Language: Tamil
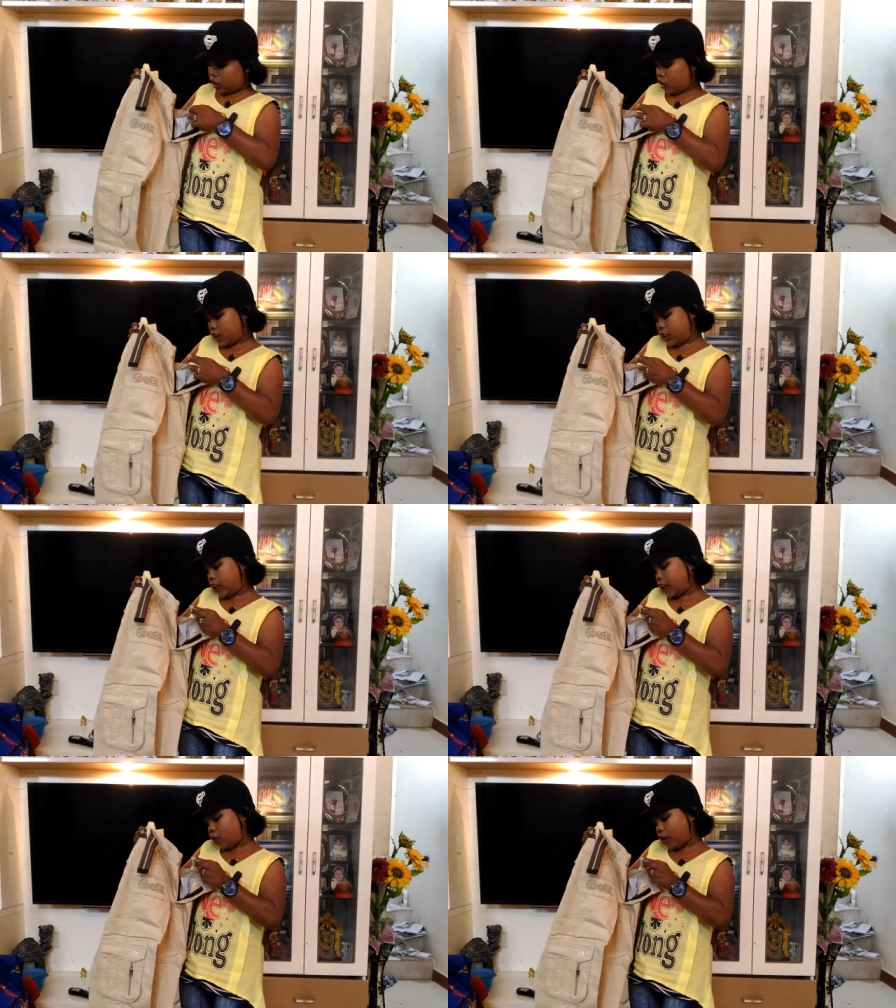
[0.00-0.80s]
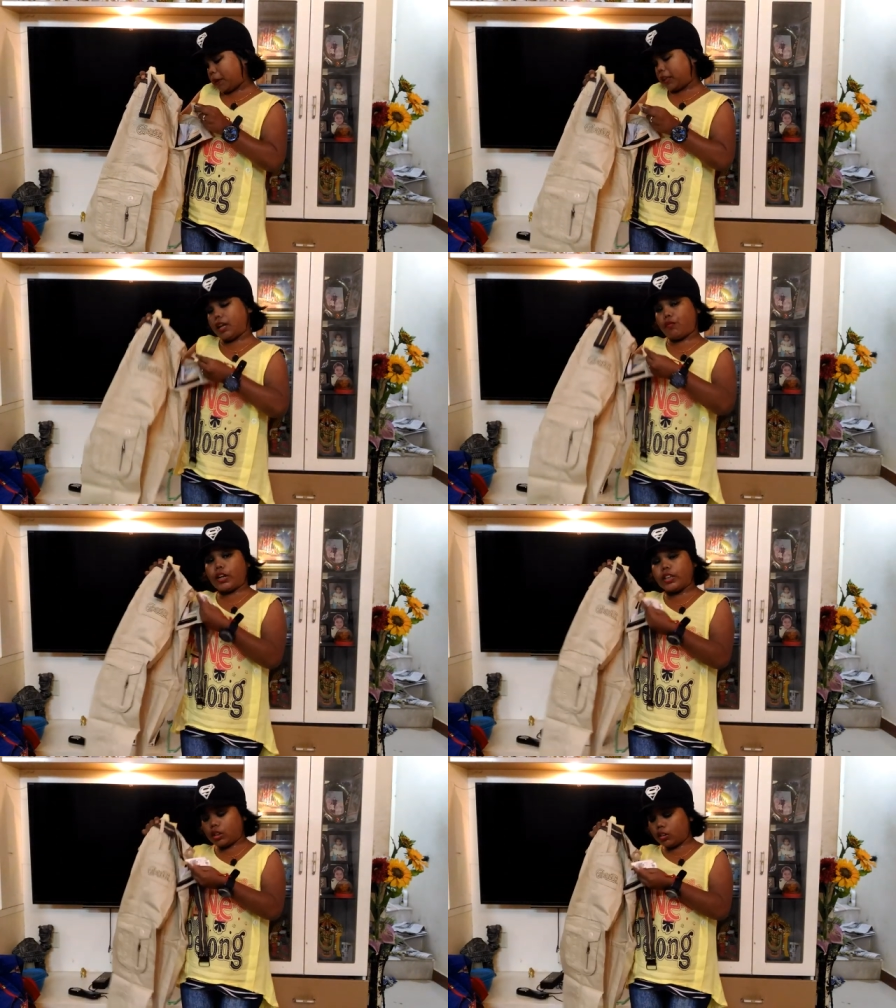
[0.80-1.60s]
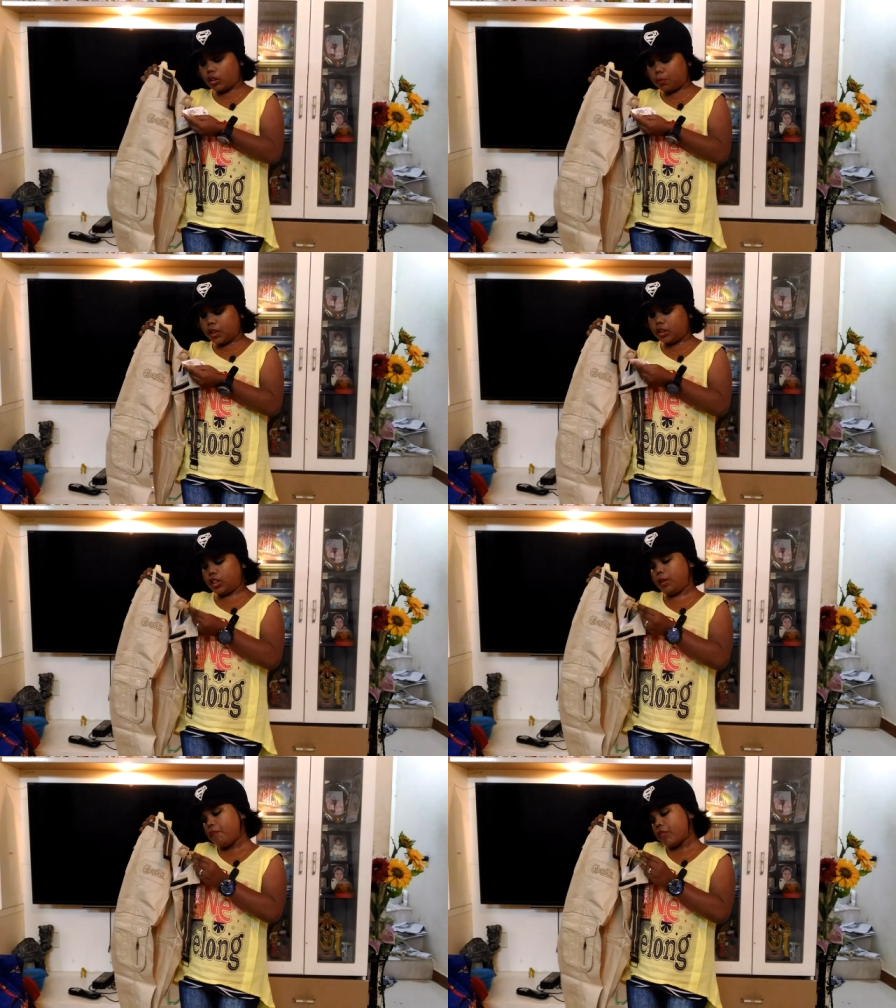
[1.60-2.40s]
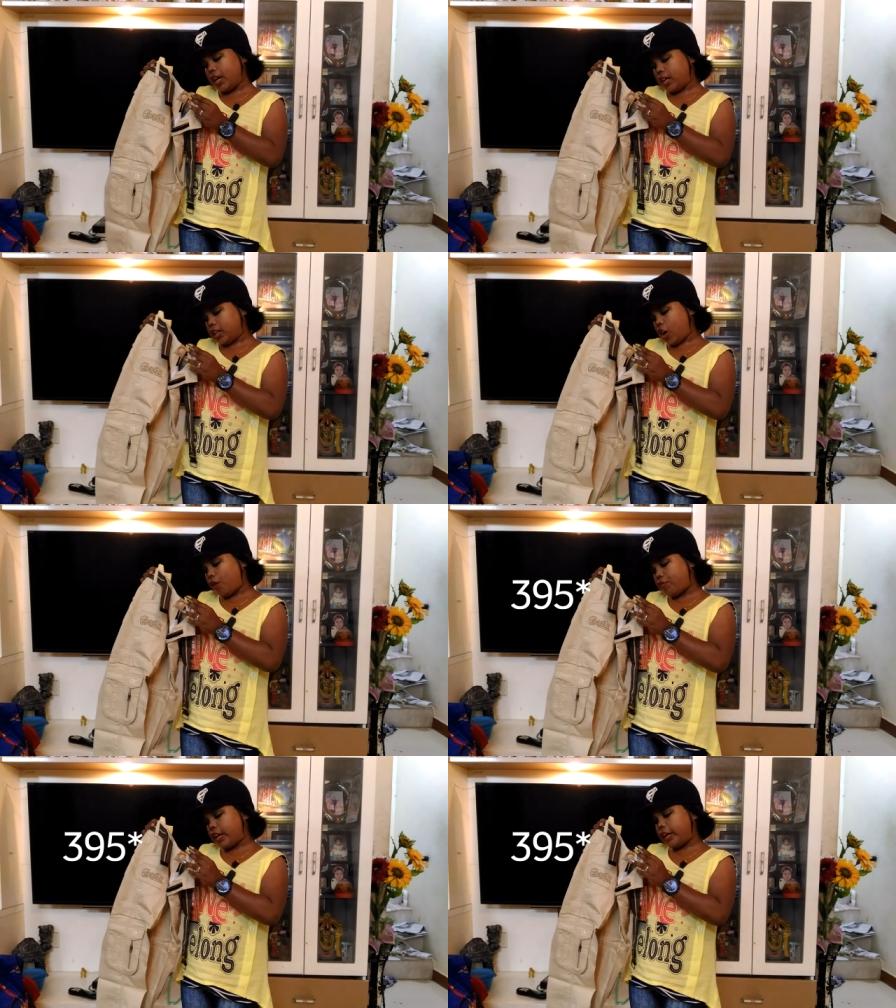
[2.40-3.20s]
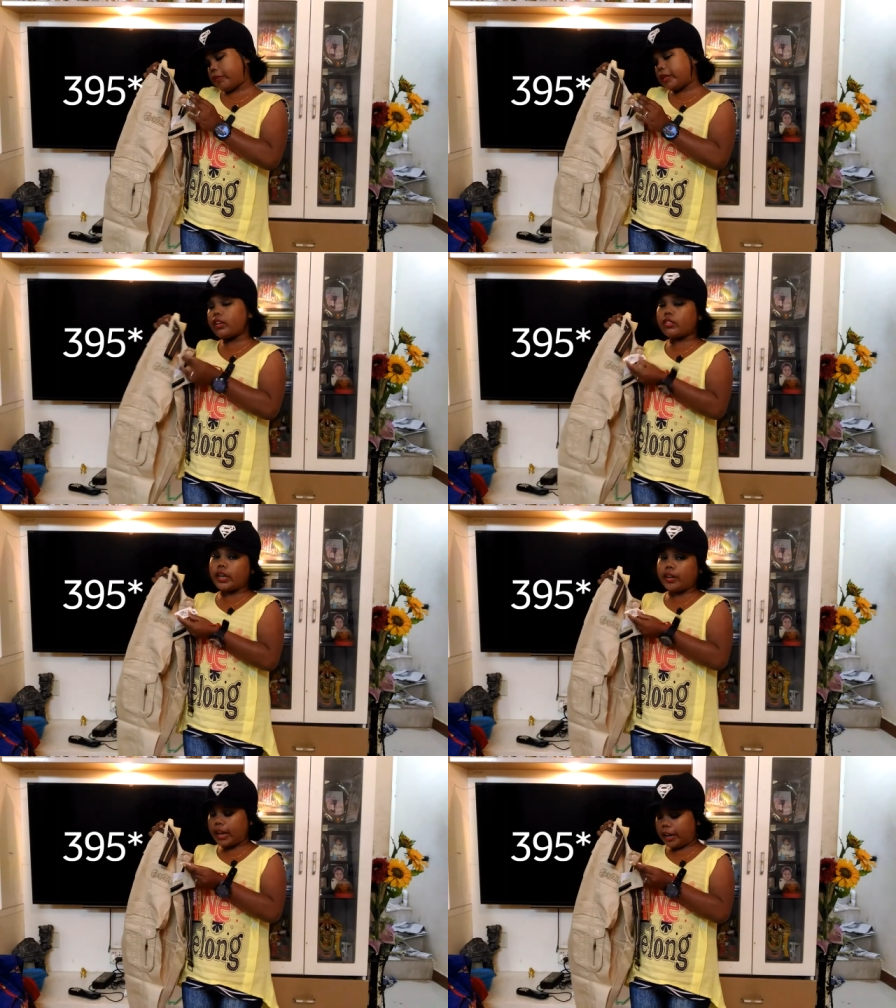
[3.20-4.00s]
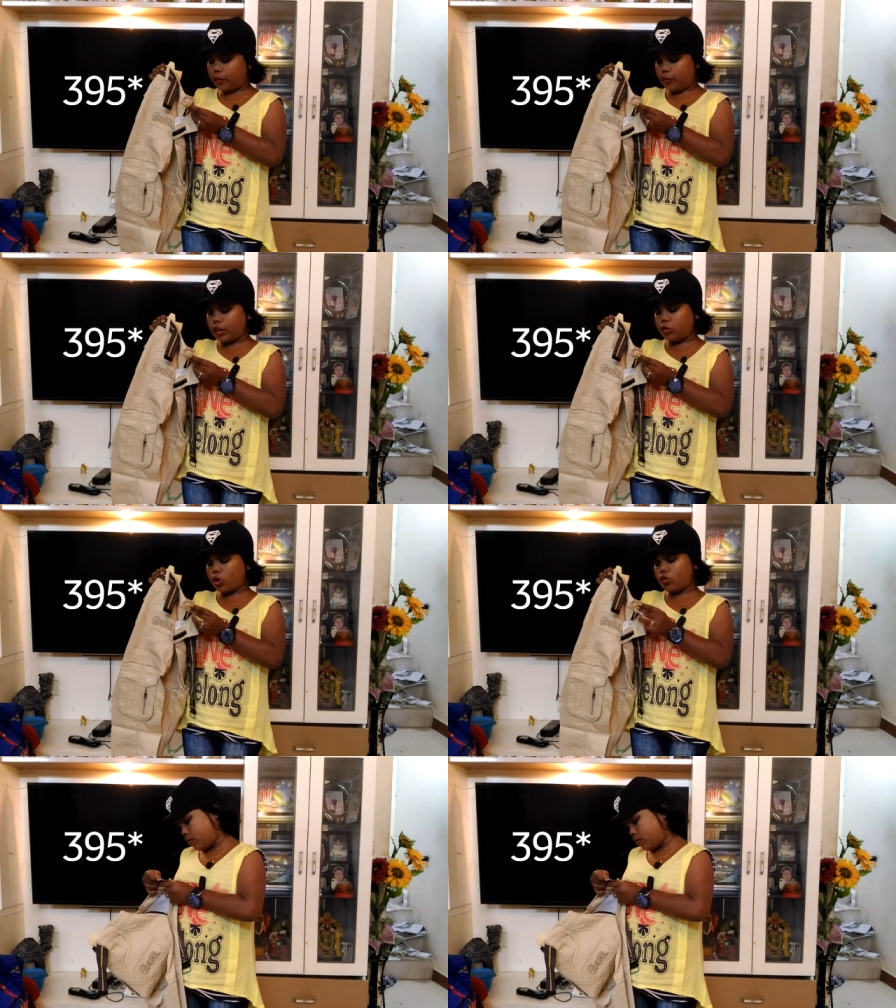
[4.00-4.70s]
இதோட ரேட் எவ்வளோன்னு பார்த்தீங்கன்னா ஃபைவ் செவன்ட்டி ருபீஸு ஆஃபர் ரேட் வந்து த்ரீ நைன்ட்டி ஃபைவ் ஸோ